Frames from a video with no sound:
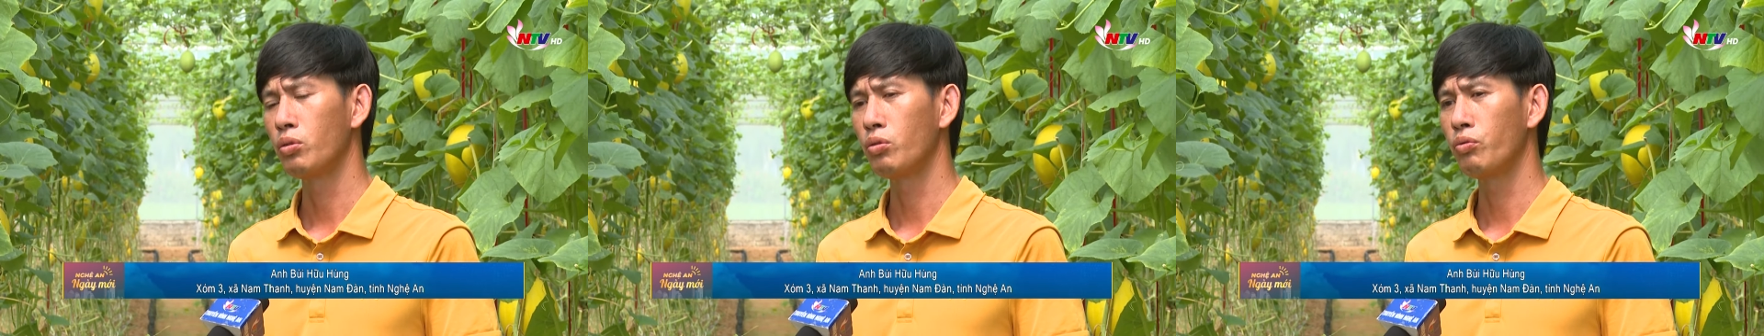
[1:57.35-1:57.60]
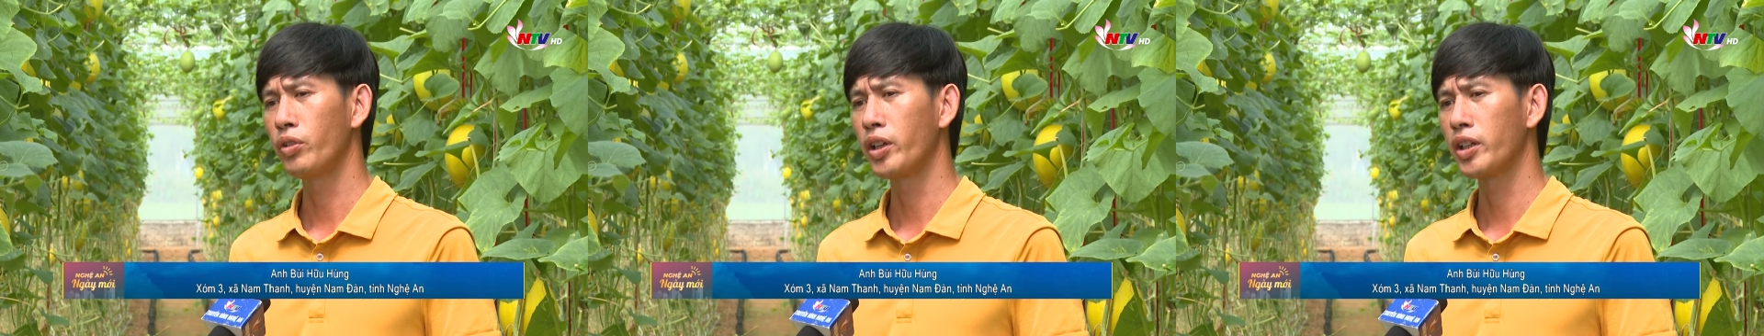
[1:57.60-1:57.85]

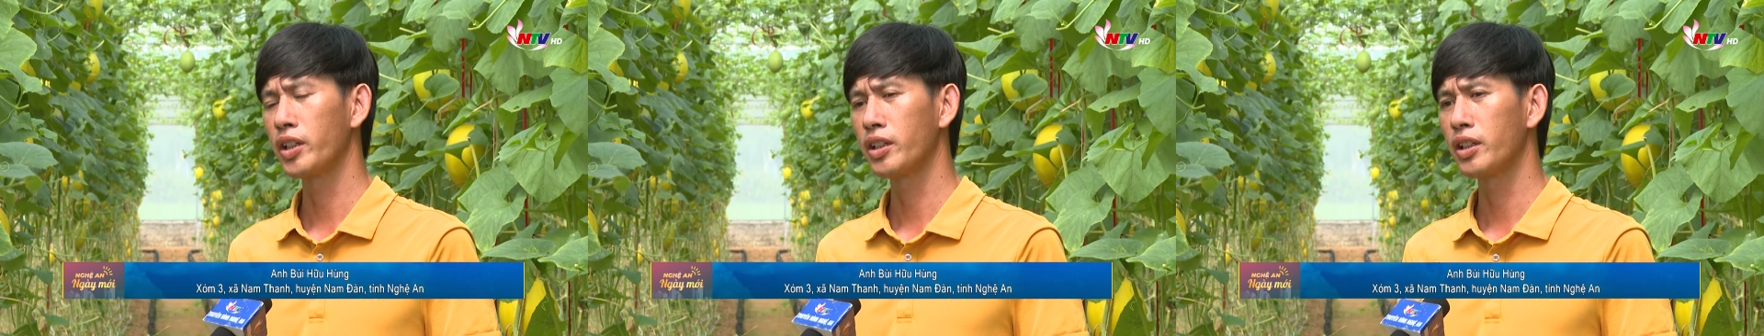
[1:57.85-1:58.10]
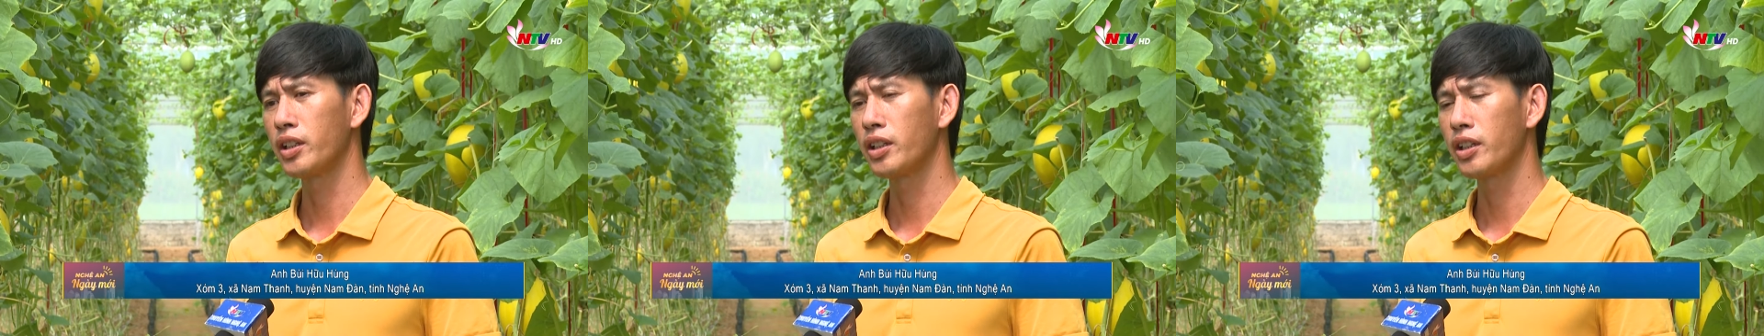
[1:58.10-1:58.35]
về cái,
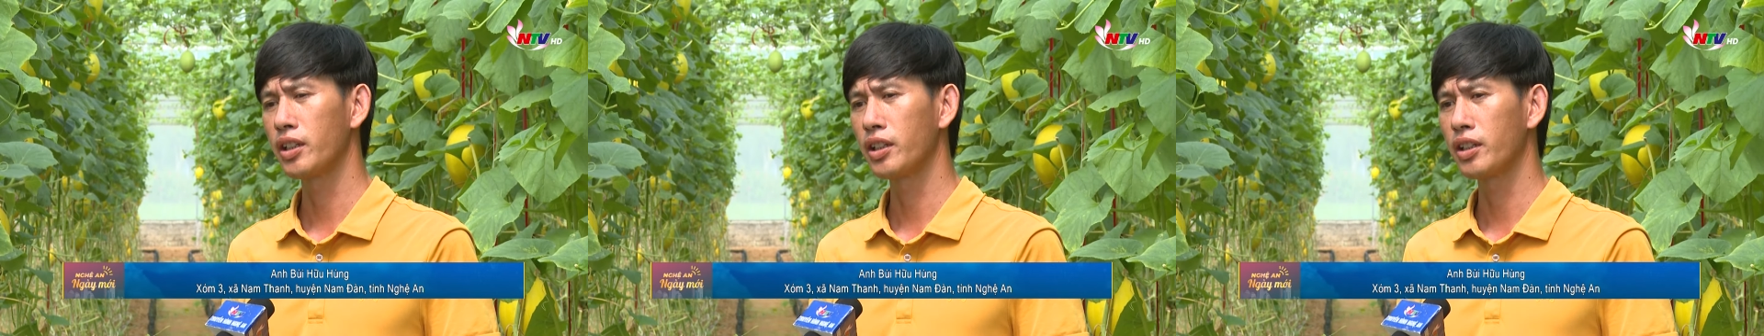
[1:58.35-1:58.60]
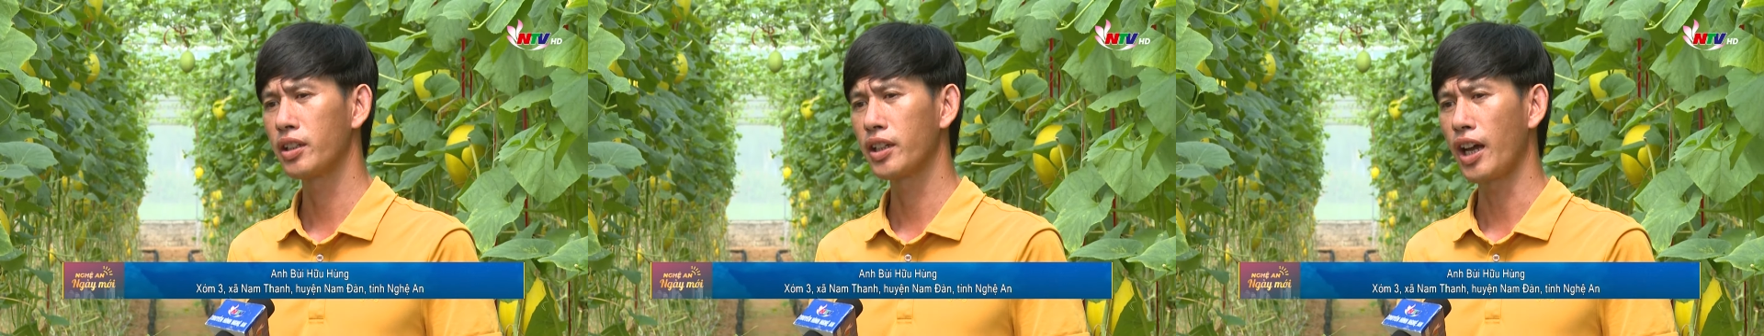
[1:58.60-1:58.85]
cái,
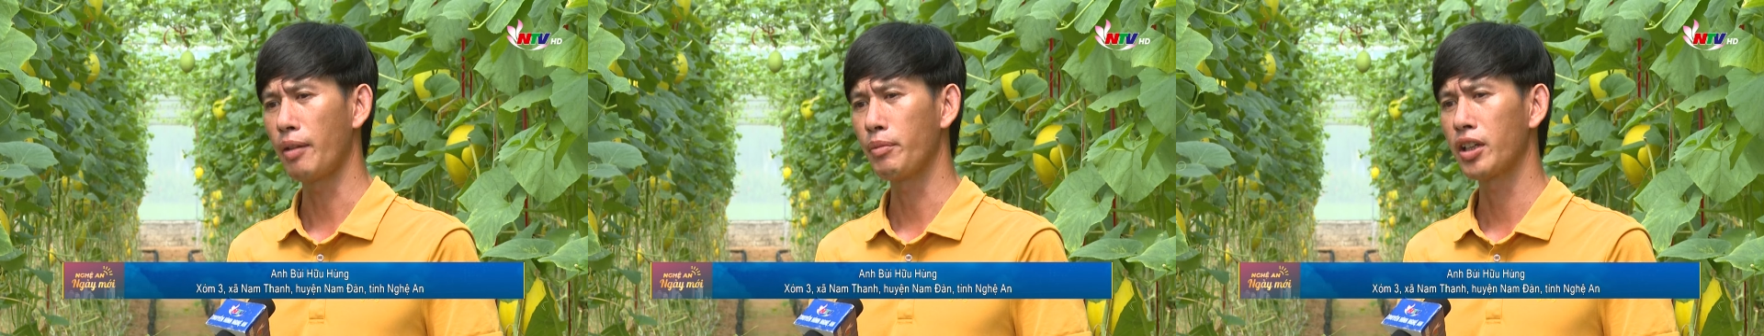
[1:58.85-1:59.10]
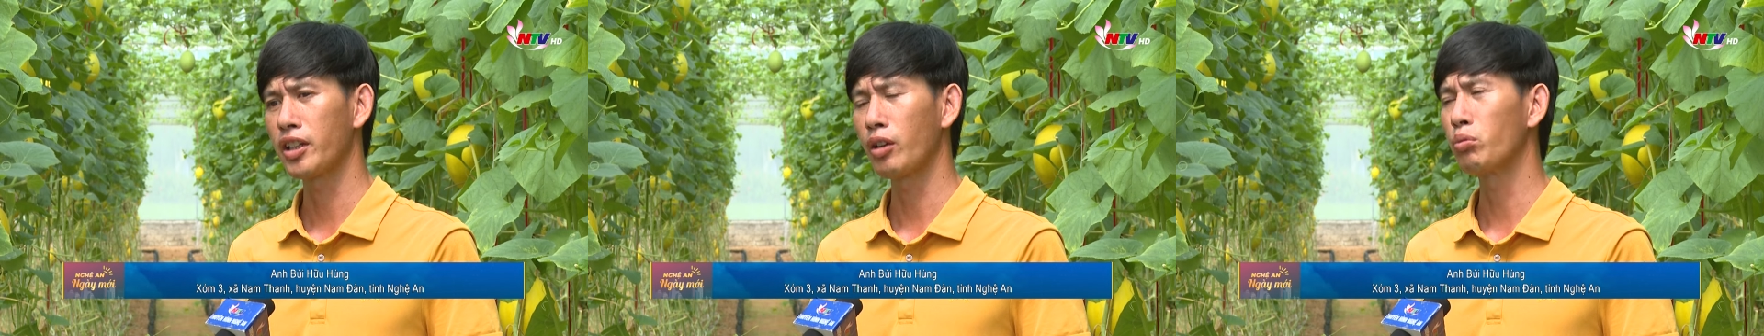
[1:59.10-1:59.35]
cái, cái
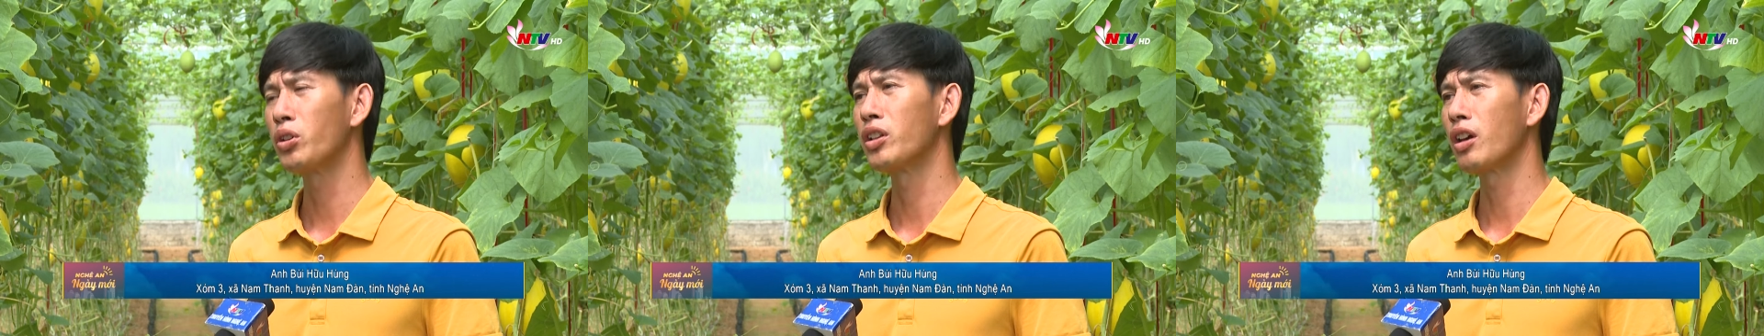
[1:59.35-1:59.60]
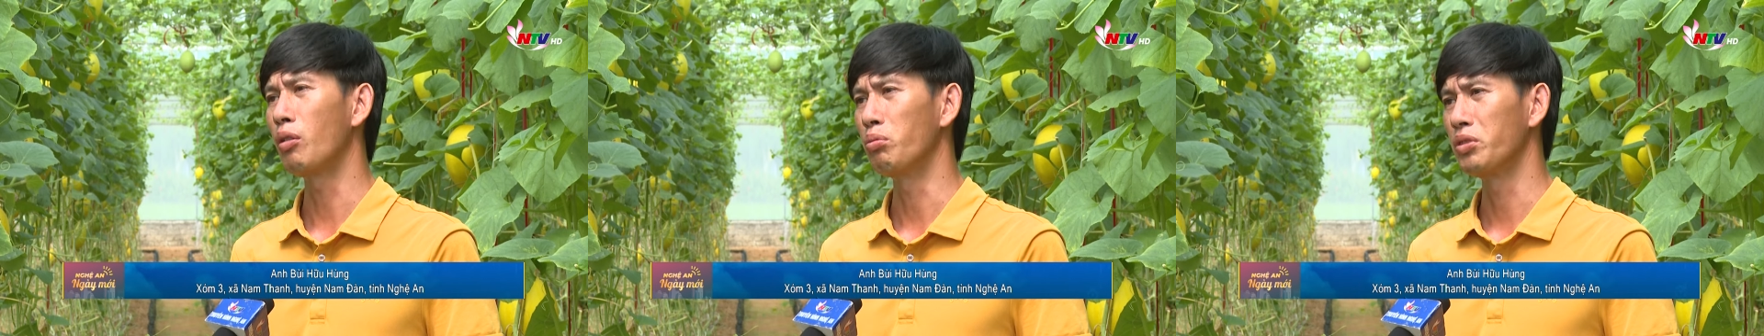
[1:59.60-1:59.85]
mà theo truyền
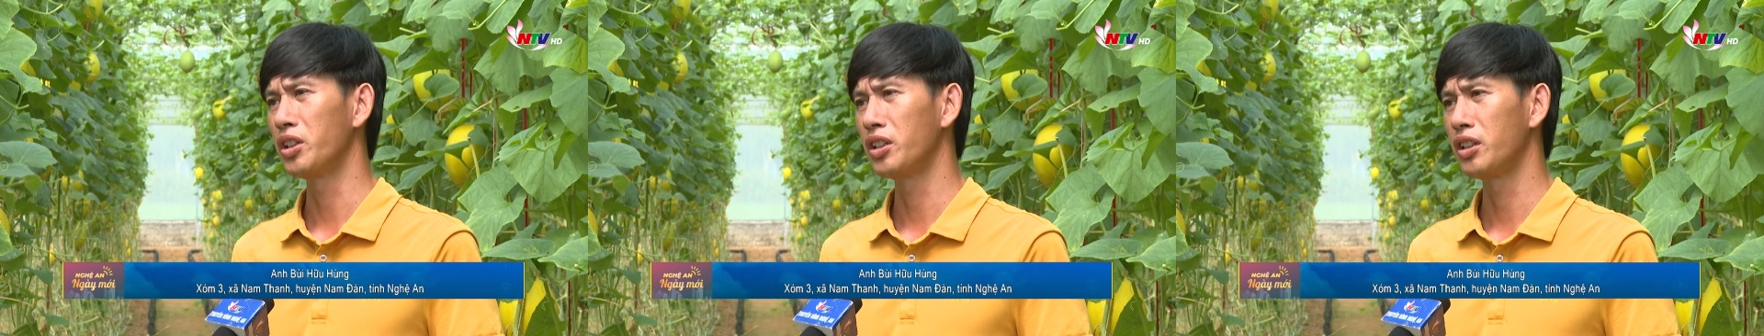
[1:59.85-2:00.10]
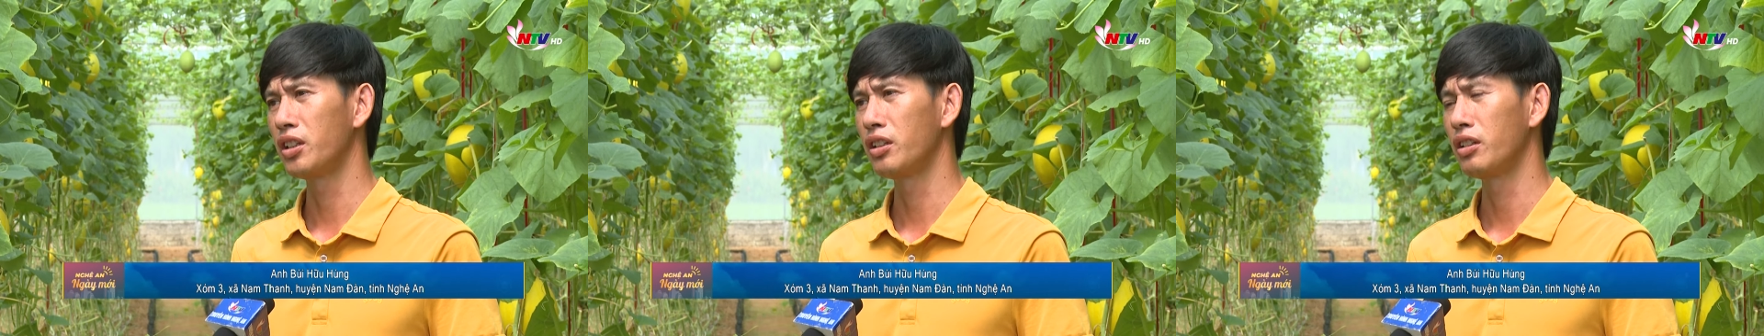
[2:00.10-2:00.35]
thống
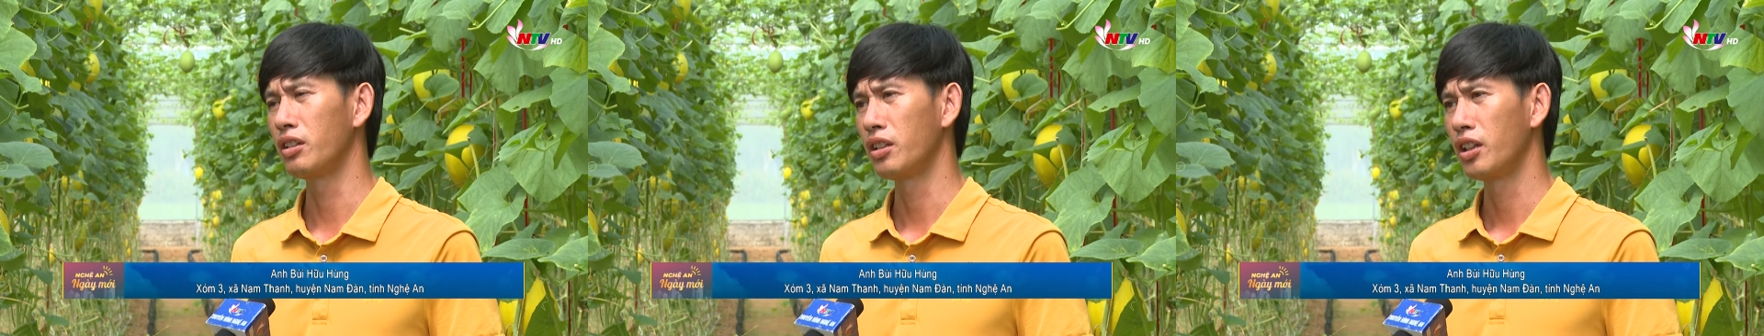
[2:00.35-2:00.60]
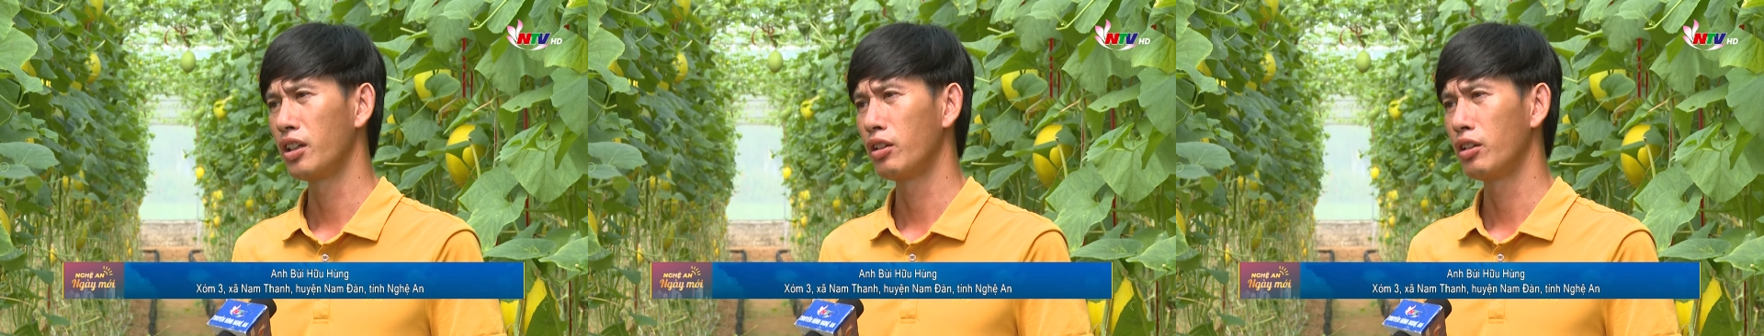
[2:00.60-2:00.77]
thì thì